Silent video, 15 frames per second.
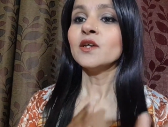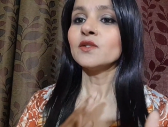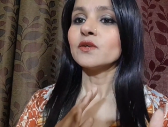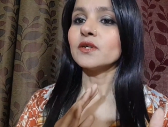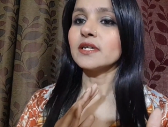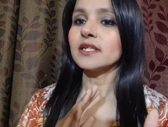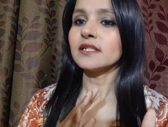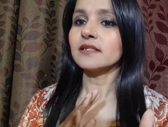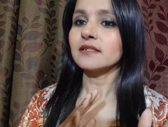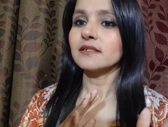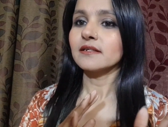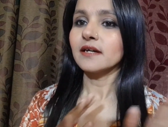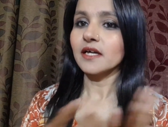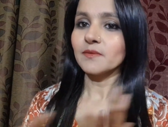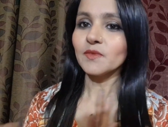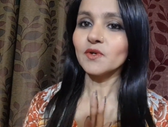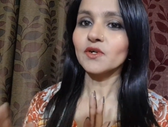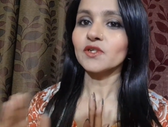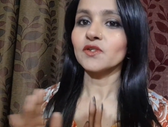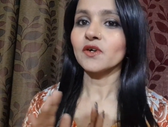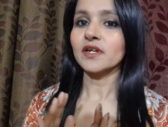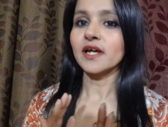तो इन गर्मियों
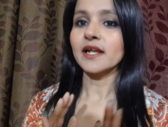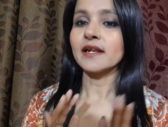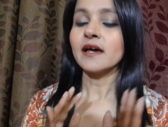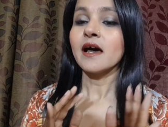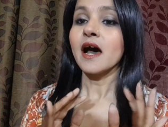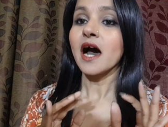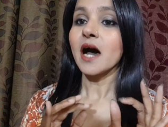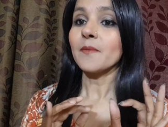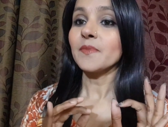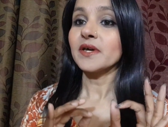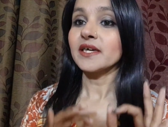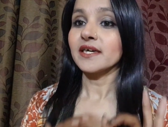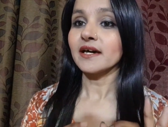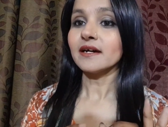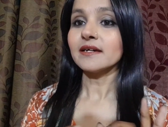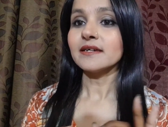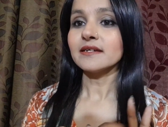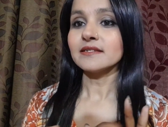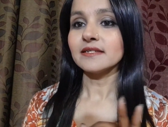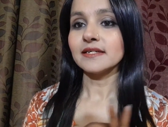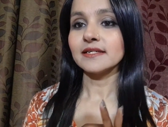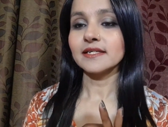के दौरान आप क्या
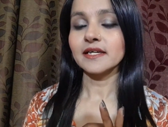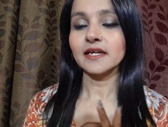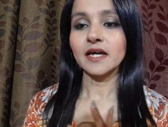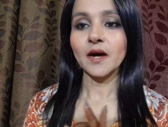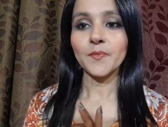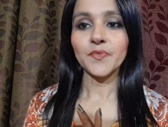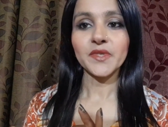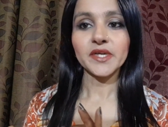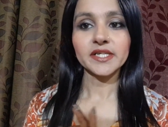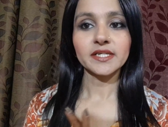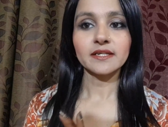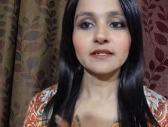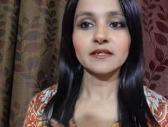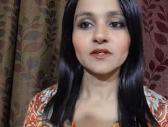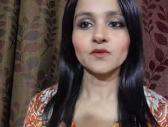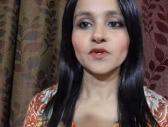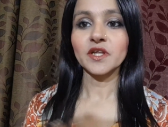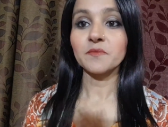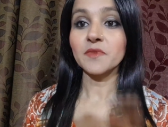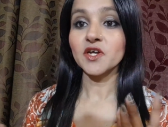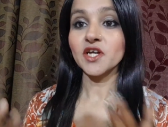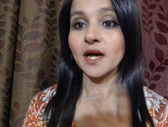क्या चीज़ें अपने स्किन के
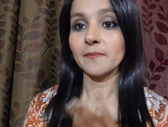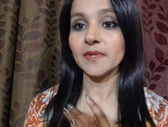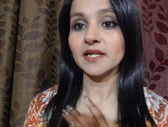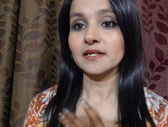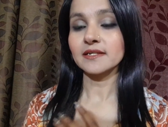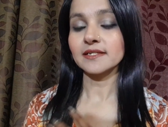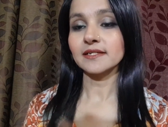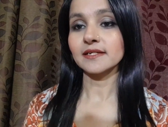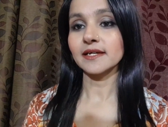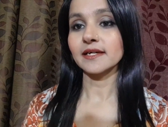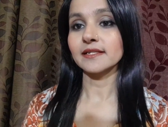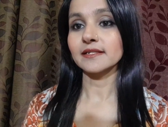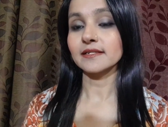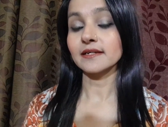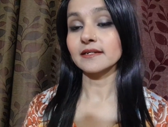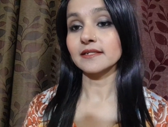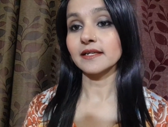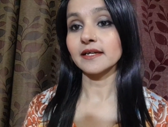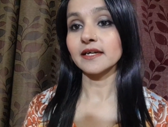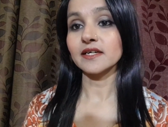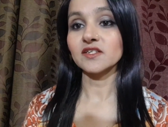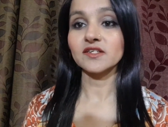रूटीन में शामिल कर सके सकते
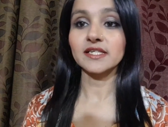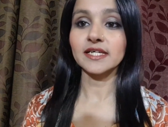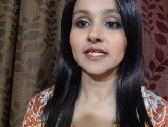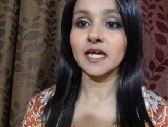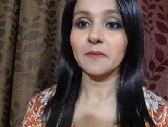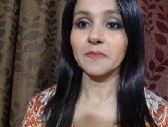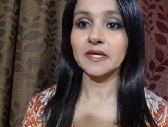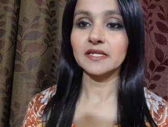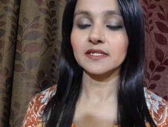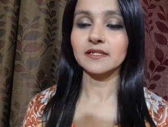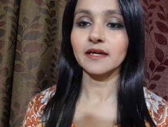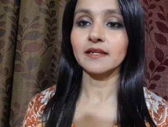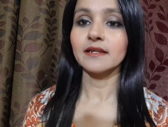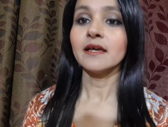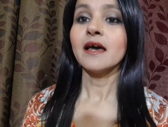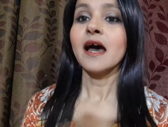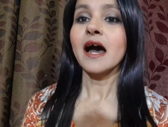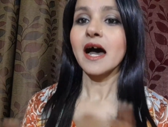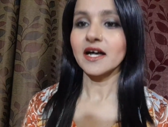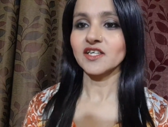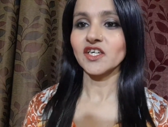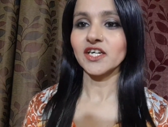हैं जिससे कि आपकी स्किन
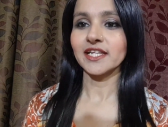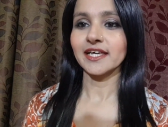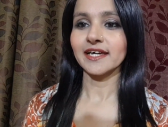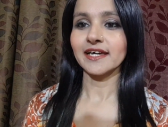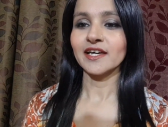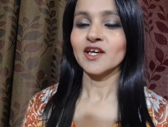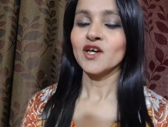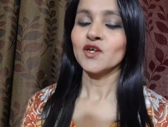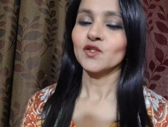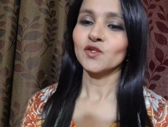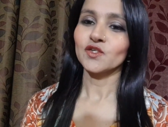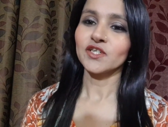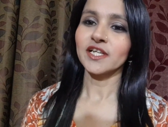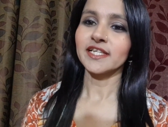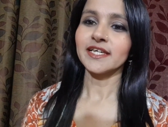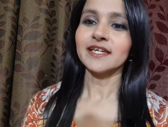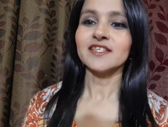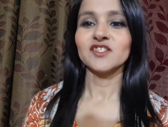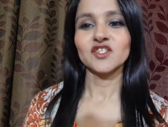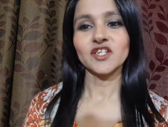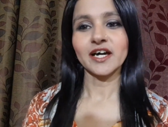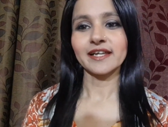अच्छी रहे तो
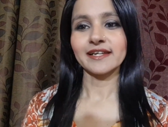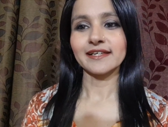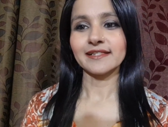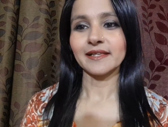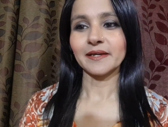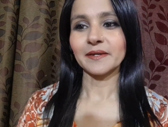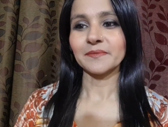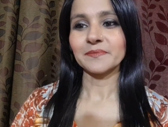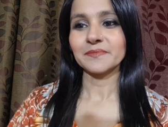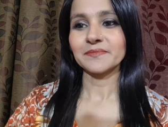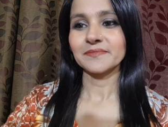चलिए जान लेते हैं